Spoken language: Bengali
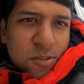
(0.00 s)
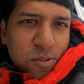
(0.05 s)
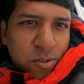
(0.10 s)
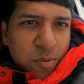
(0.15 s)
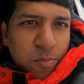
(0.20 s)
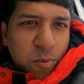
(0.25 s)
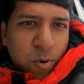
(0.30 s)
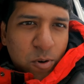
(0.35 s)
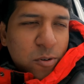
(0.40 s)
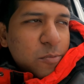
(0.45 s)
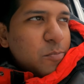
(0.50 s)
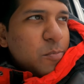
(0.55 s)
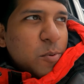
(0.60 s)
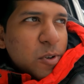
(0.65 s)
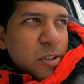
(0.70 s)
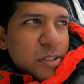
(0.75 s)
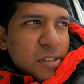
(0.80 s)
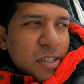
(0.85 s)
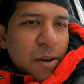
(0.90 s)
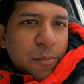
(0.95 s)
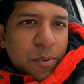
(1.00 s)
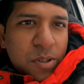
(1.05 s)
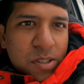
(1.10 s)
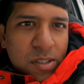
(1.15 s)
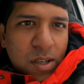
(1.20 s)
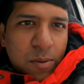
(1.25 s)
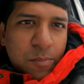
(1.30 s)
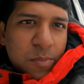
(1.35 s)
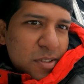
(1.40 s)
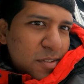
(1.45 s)
ধরে বরফ পড়েছে আমাদের
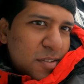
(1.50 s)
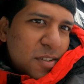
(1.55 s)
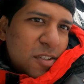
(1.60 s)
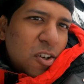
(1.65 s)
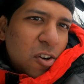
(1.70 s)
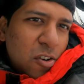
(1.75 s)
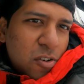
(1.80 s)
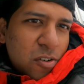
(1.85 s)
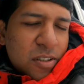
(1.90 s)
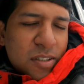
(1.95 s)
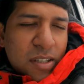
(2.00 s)
আমরা শ্রীনগরে